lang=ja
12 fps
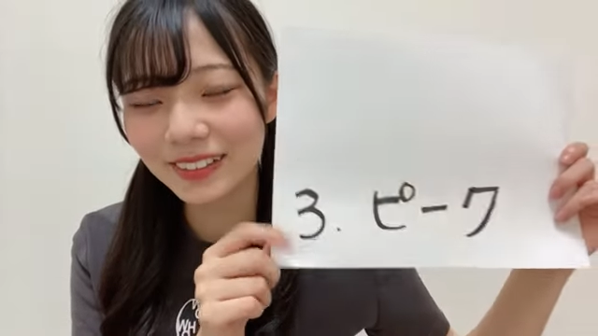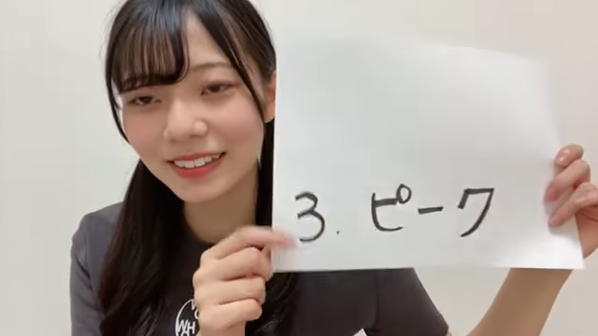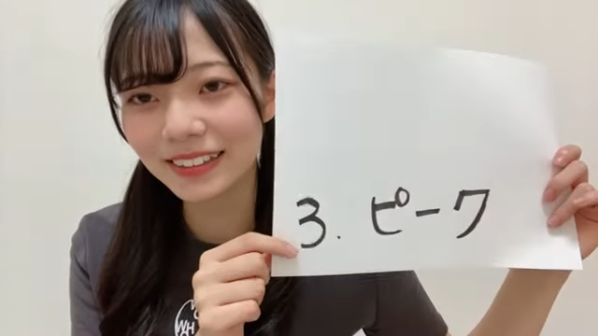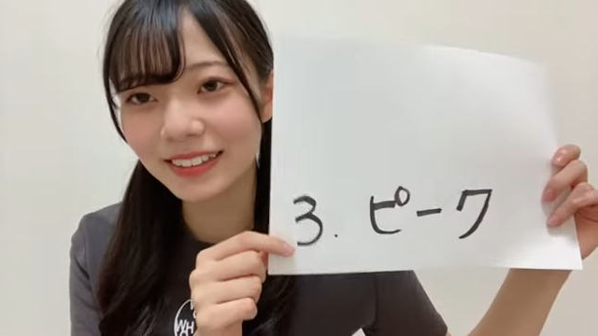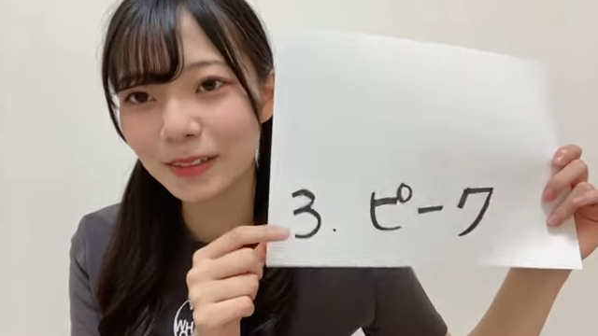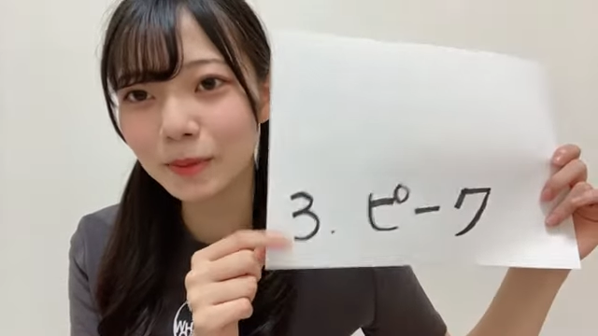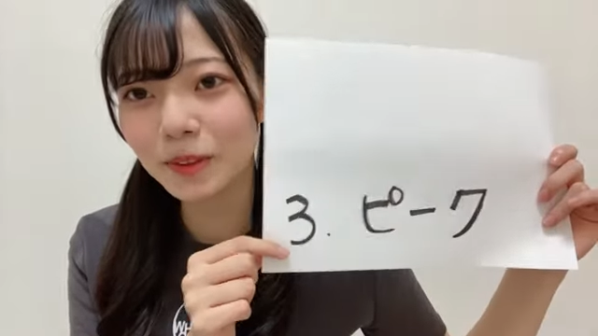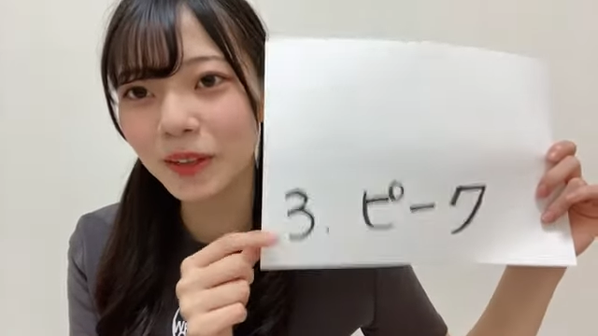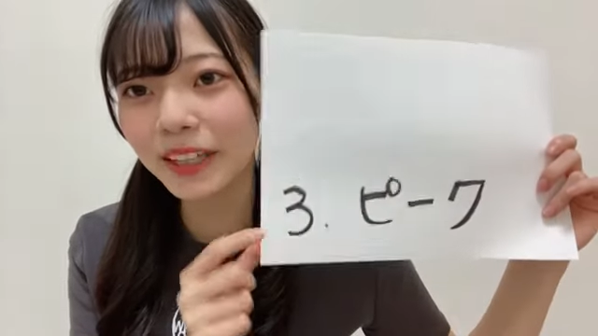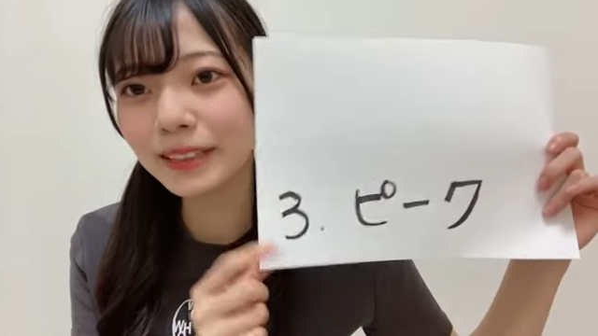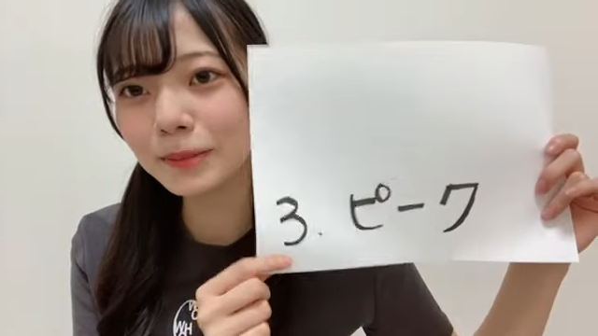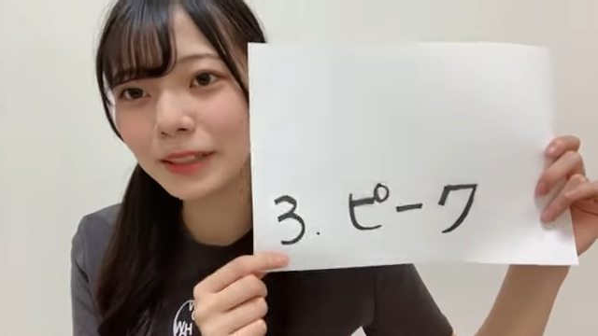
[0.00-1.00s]
曲がもう
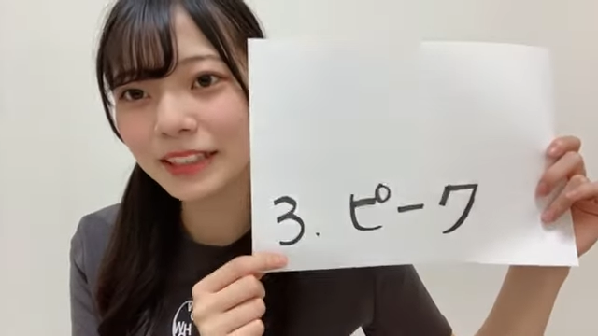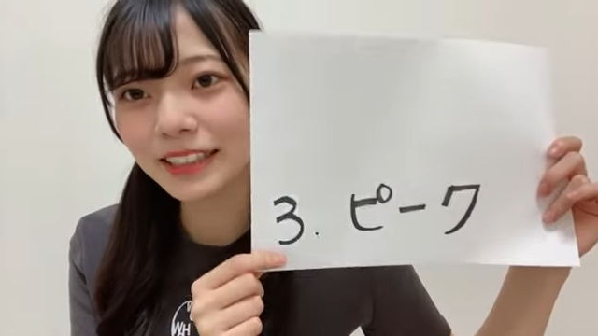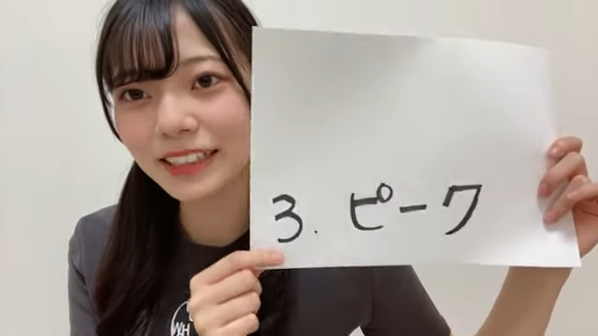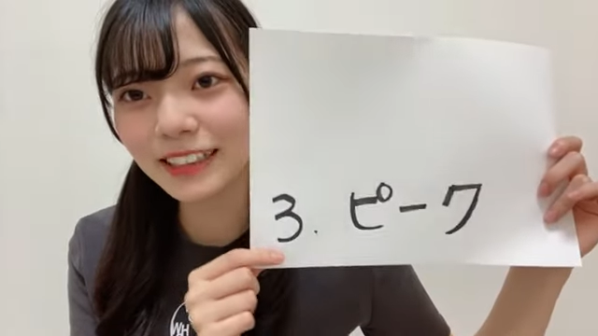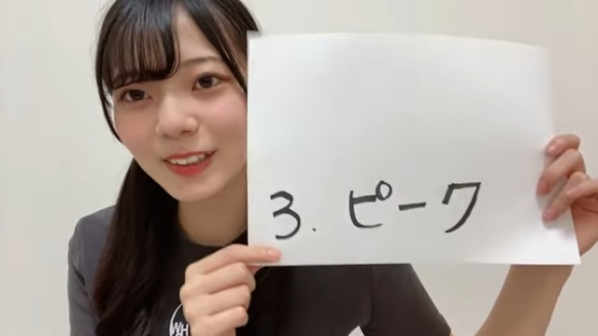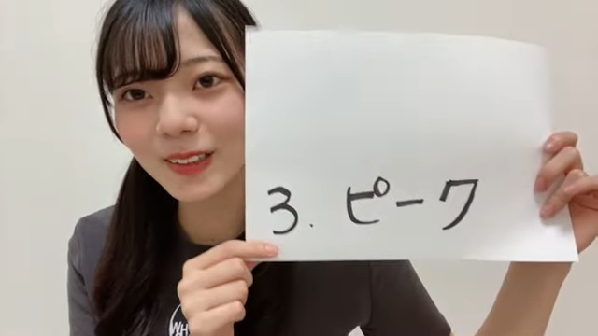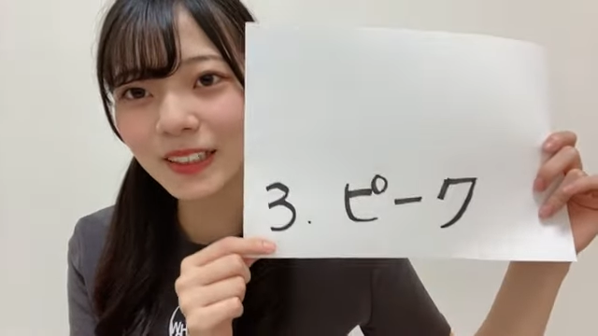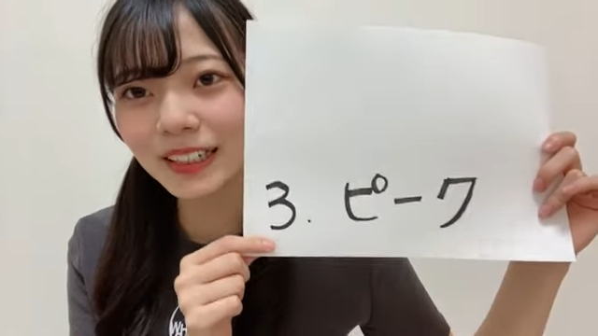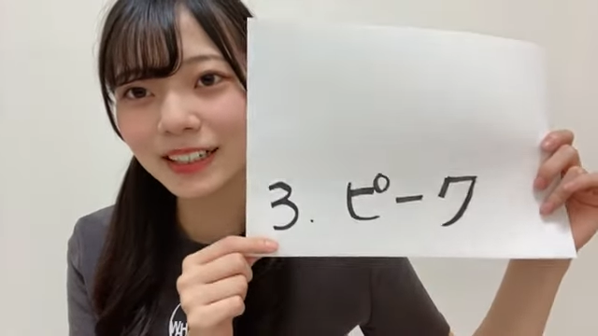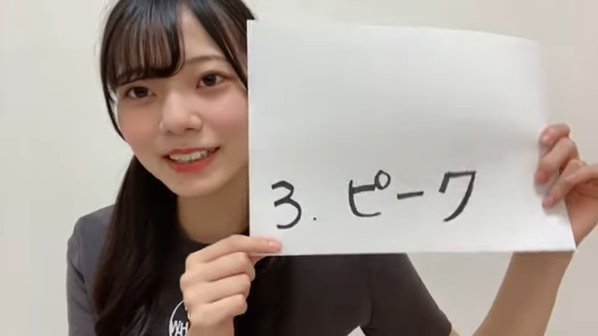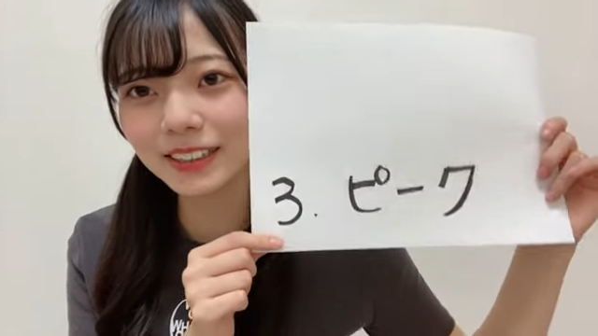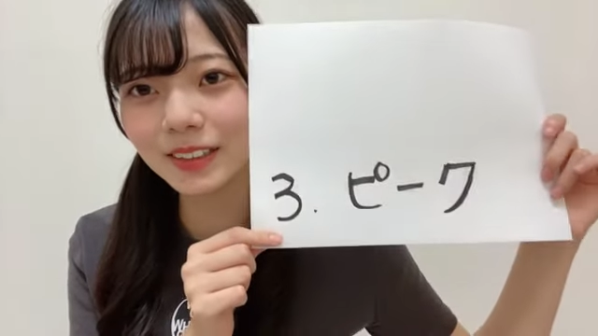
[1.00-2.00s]
初めて聴いた時
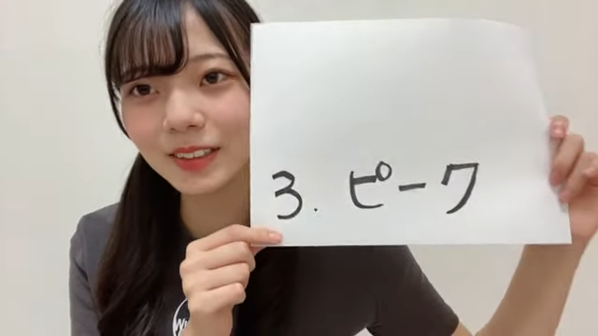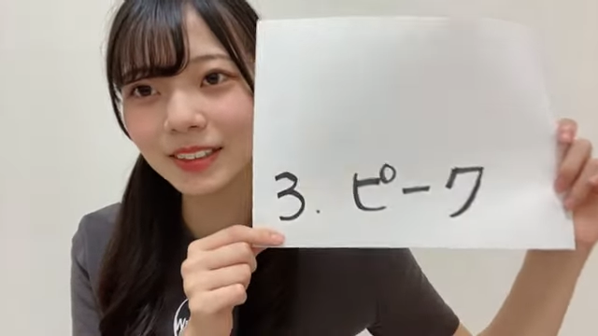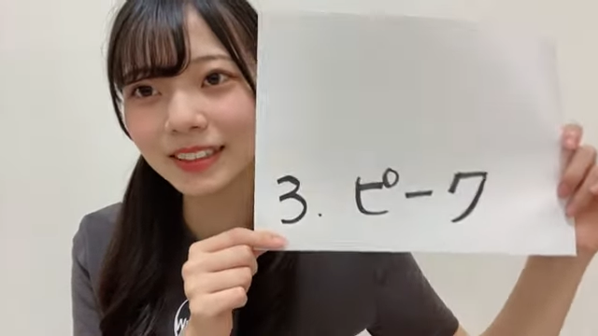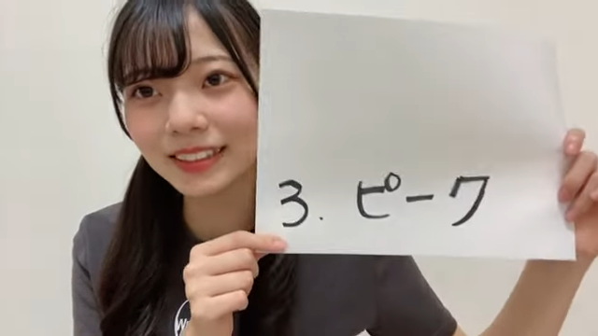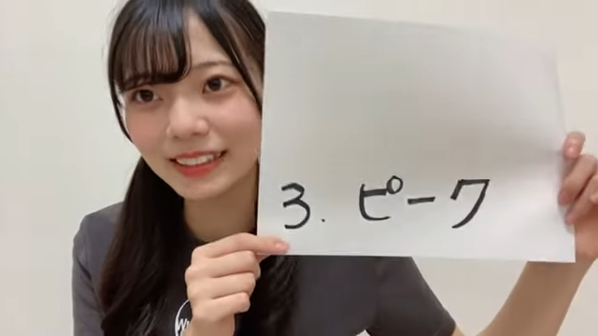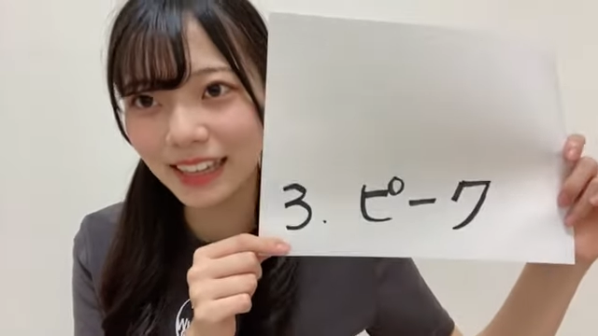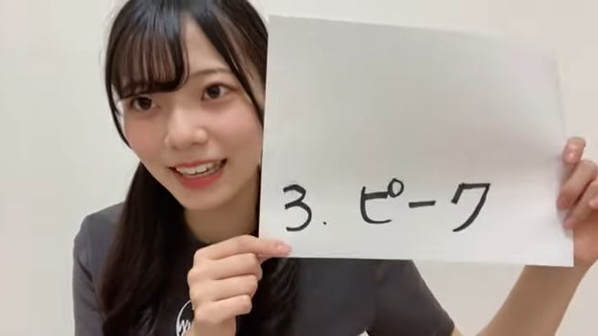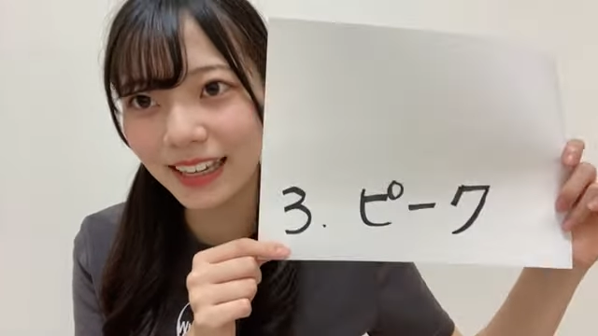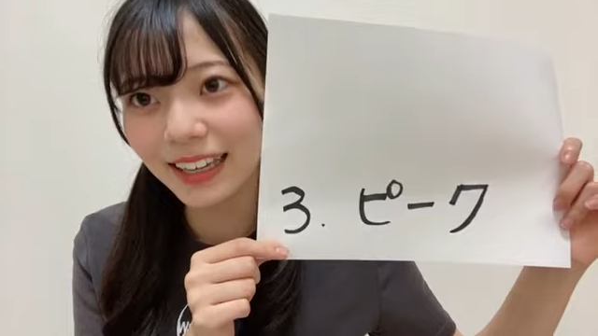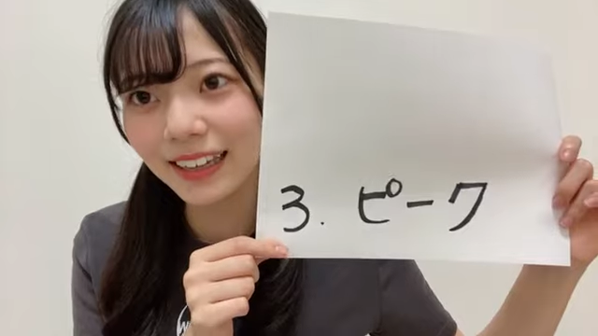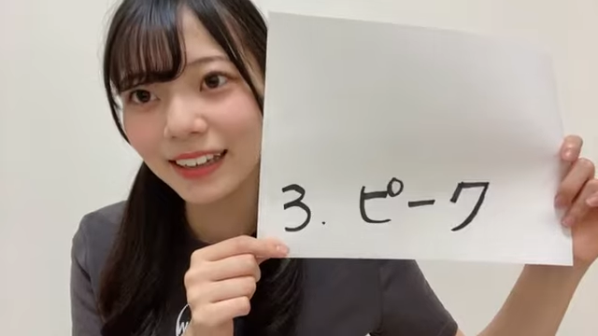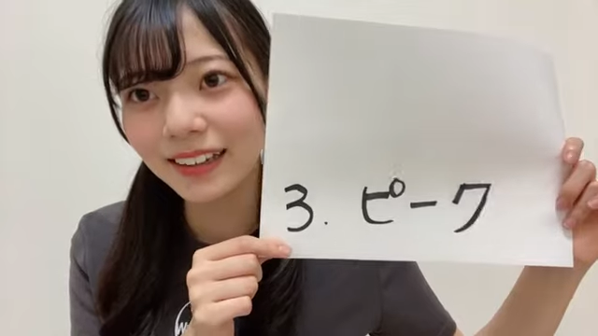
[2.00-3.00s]
からずっと好きで